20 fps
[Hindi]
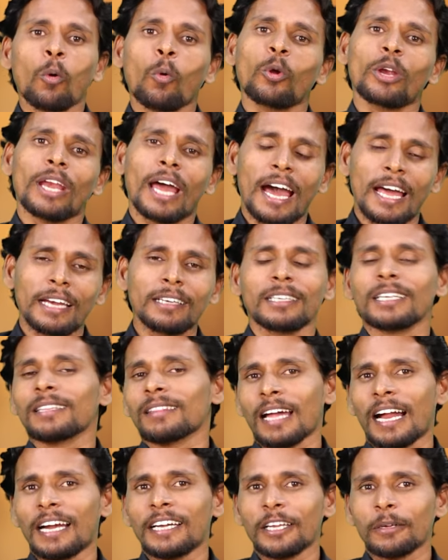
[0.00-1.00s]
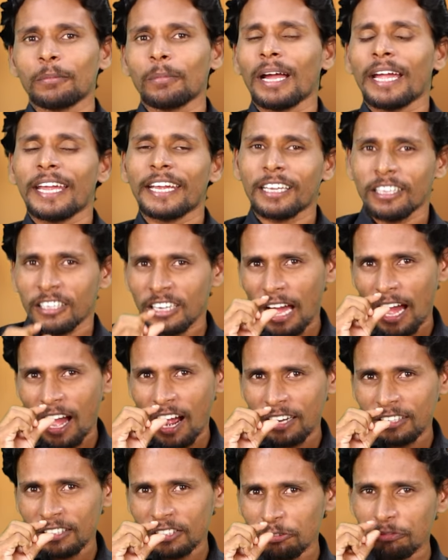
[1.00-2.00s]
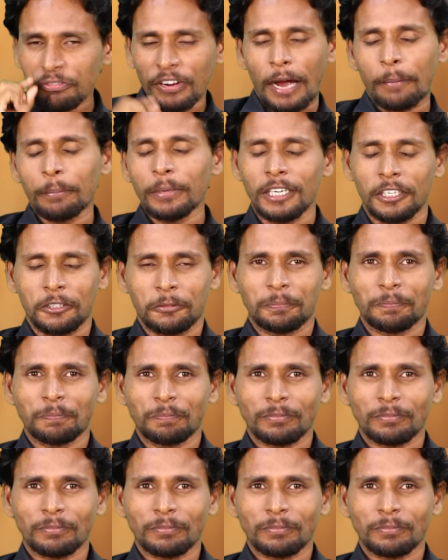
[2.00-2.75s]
वो नान के तांडे में एक नान की फैमिली